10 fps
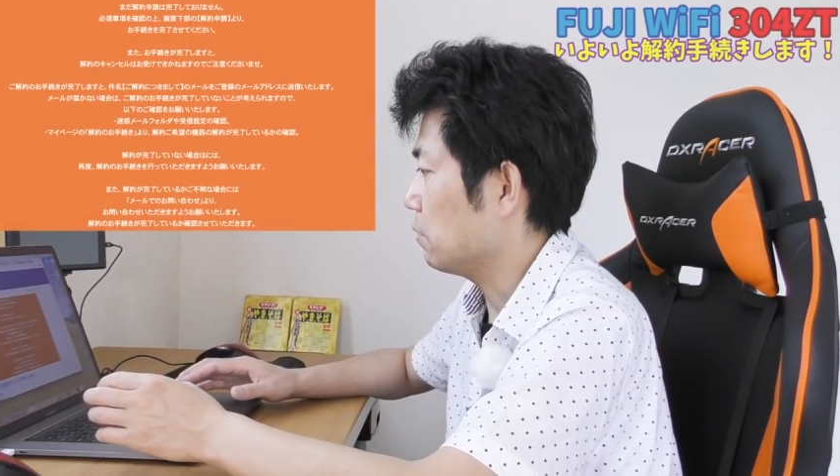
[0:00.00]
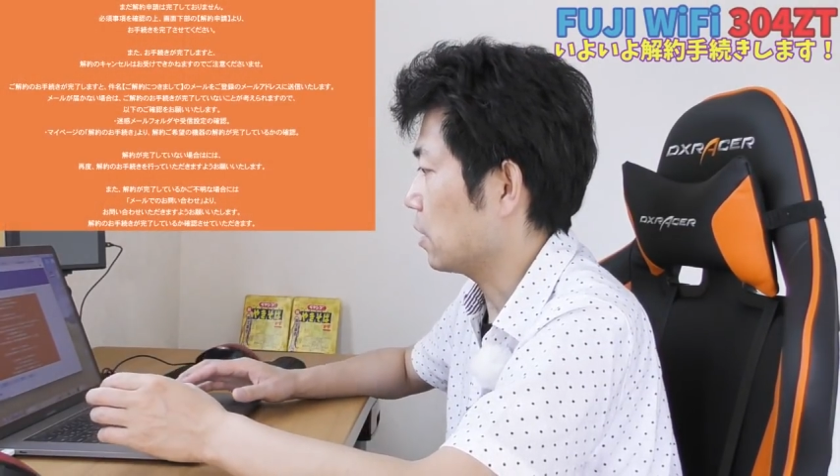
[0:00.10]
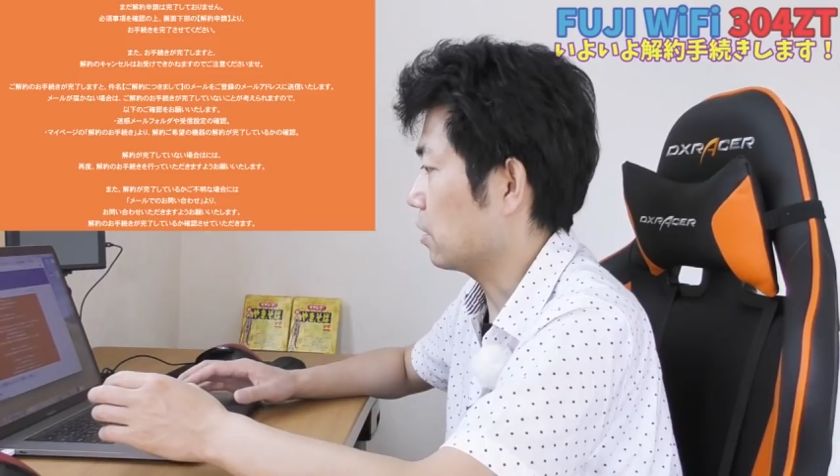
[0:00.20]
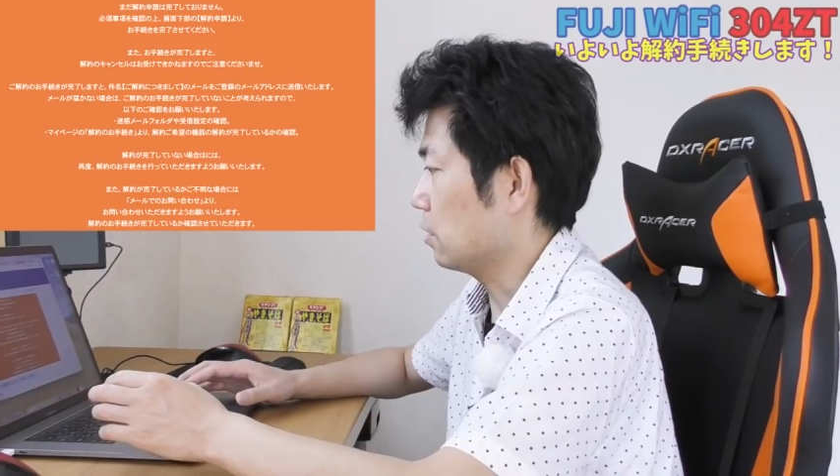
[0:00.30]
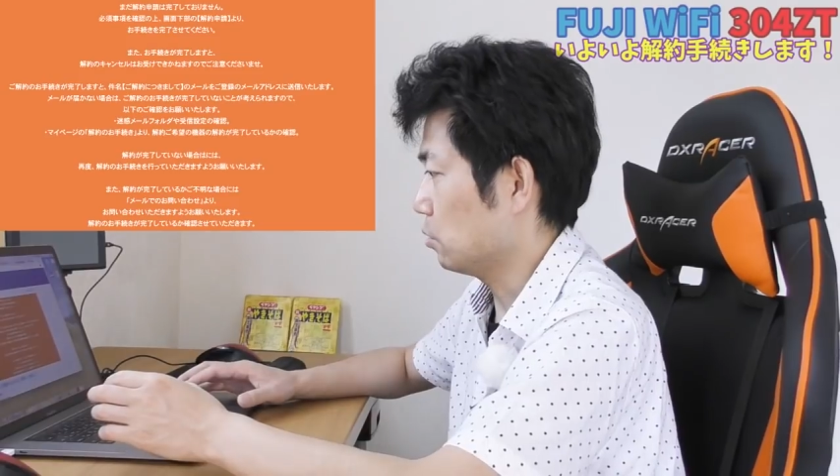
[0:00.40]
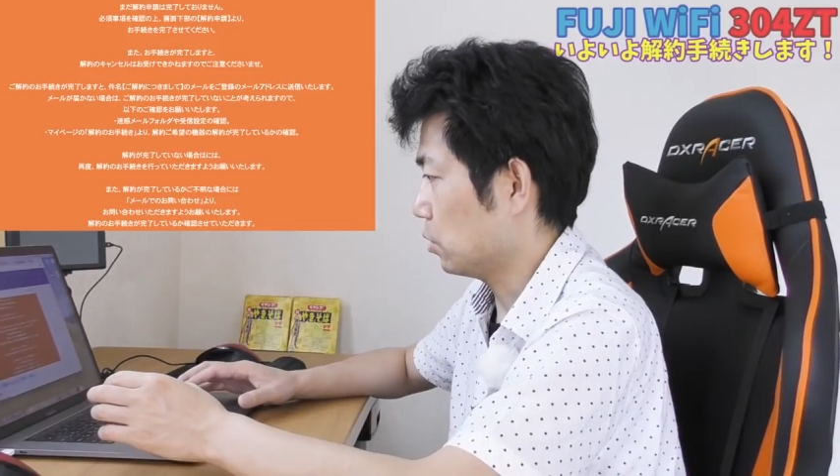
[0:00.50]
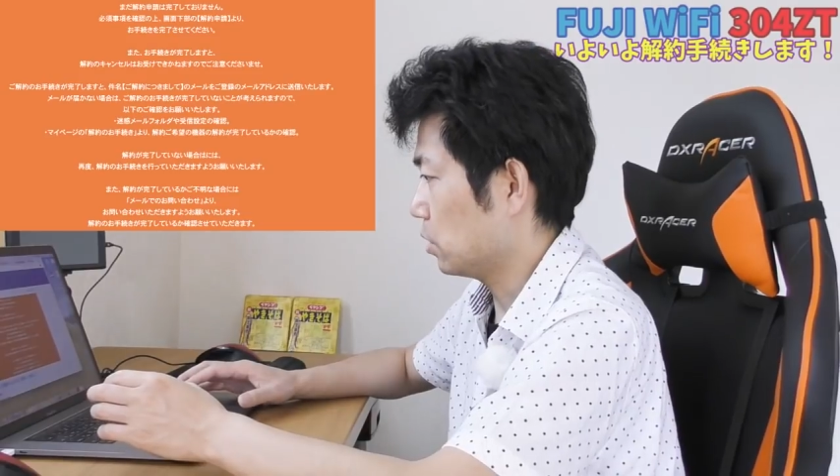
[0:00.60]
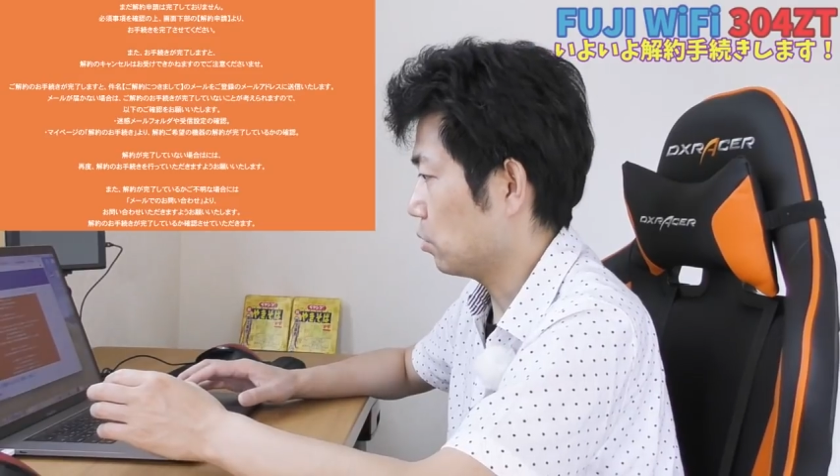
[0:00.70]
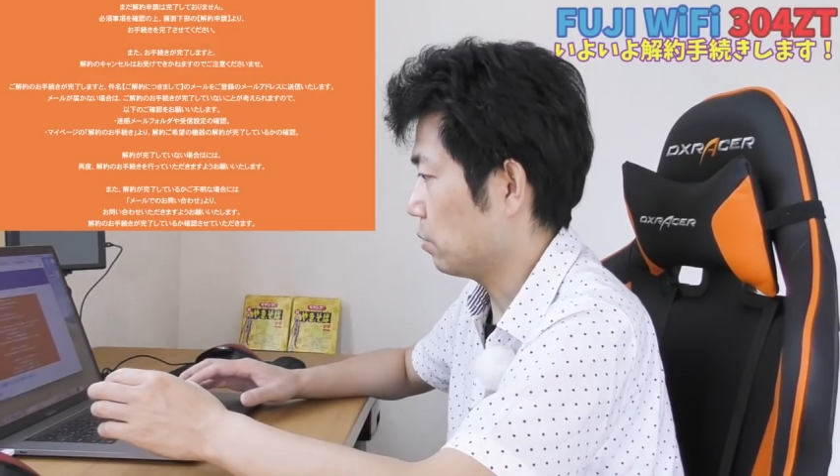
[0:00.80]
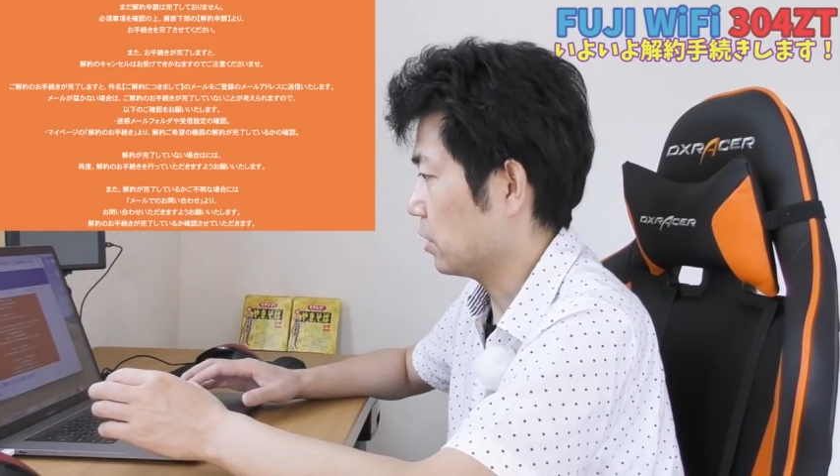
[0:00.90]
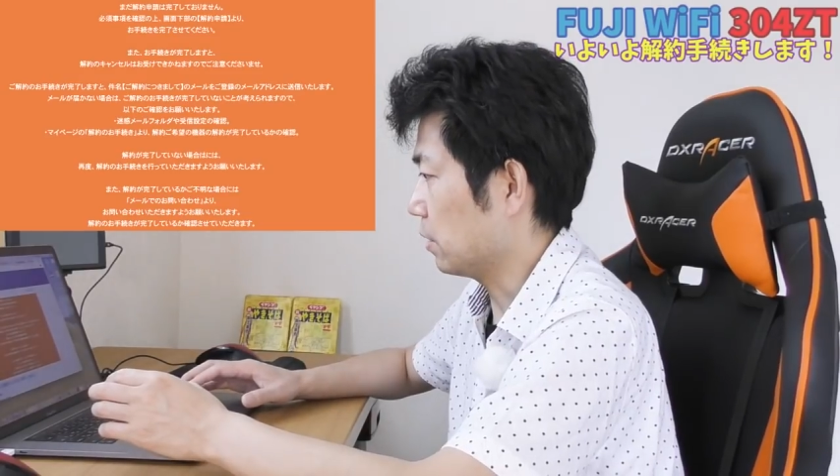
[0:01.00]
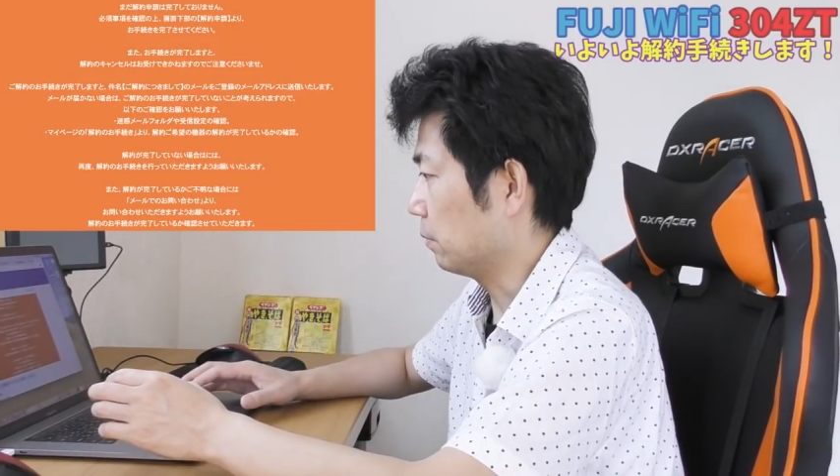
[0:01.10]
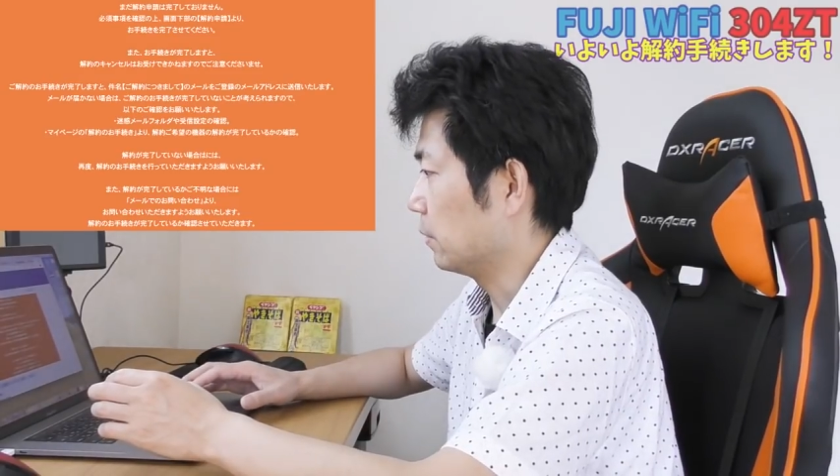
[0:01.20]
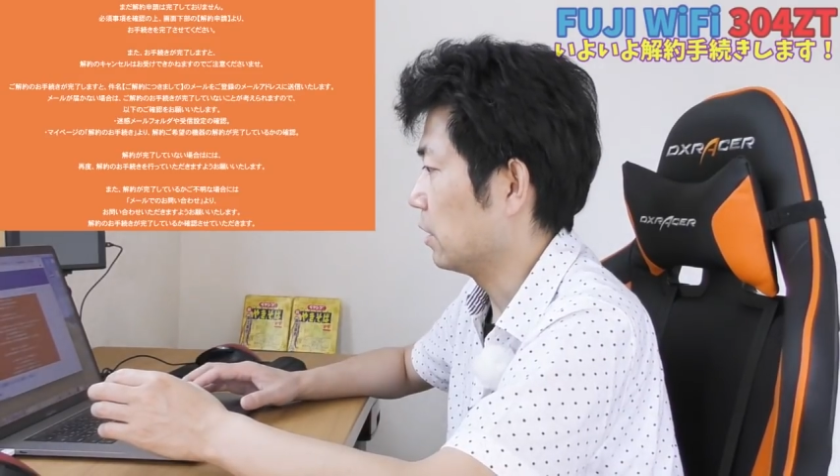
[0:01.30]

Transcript: は完了しておりません。